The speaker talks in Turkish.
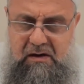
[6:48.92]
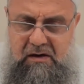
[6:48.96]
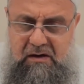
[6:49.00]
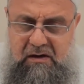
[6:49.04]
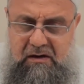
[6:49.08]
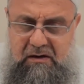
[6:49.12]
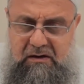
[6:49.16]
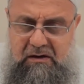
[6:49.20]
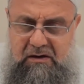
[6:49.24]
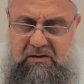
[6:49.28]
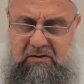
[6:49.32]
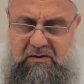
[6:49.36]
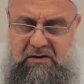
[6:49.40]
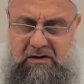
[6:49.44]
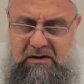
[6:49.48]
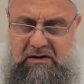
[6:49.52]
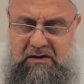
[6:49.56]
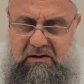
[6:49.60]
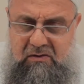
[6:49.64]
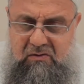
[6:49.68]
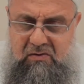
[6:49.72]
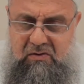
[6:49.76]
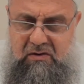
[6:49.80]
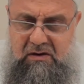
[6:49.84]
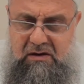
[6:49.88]
Allahu
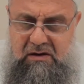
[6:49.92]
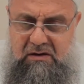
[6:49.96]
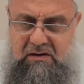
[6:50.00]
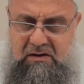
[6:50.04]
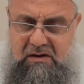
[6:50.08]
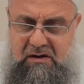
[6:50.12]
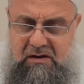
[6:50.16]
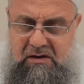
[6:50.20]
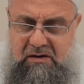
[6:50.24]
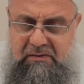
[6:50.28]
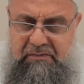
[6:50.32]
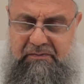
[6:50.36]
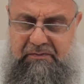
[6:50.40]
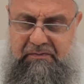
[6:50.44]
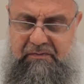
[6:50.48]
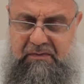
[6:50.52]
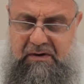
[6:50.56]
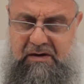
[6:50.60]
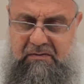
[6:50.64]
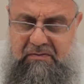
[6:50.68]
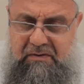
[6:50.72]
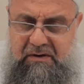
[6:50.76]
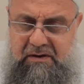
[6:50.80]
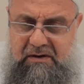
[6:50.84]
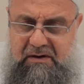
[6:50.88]
Teala Kur'an'da
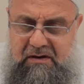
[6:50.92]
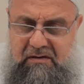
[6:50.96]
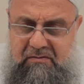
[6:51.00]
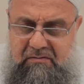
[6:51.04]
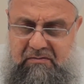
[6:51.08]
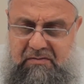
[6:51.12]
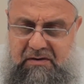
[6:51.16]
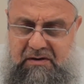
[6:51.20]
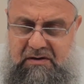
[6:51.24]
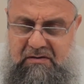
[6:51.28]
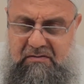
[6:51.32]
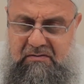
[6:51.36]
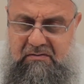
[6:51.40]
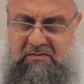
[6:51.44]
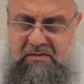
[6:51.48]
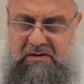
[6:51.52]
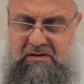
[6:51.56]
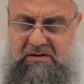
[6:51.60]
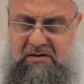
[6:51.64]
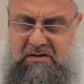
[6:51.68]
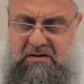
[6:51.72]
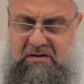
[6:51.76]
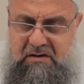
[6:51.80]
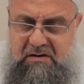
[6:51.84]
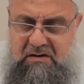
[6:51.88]

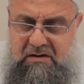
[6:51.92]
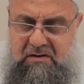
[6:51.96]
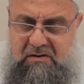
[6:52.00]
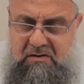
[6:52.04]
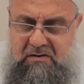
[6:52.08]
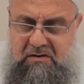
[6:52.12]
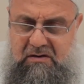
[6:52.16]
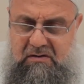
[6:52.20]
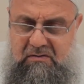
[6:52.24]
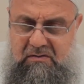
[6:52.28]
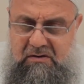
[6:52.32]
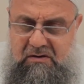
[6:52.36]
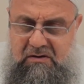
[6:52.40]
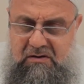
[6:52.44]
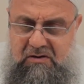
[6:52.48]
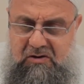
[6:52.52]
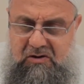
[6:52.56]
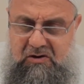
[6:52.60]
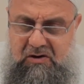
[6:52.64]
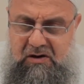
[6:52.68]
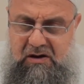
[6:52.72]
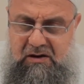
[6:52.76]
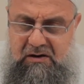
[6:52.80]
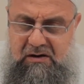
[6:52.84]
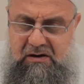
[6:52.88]
Peygamberimizi sallallahu aleyhi ve sellem'in
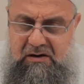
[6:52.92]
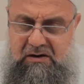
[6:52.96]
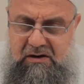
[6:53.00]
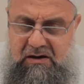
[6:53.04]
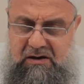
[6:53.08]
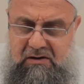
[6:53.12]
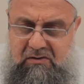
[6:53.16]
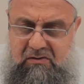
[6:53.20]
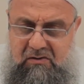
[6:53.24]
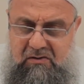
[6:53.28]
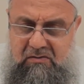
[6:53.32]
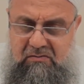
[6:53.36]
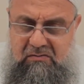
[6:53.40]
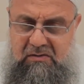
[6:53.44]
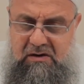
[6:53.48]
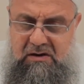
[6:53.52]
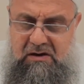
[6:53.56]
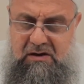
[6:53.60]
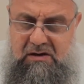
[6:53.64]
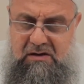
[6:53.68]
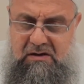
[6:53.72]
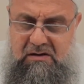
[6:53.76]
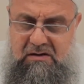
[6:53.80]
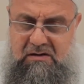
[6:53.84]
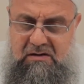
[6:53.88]
şanı layık
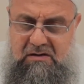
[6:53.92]
olmayan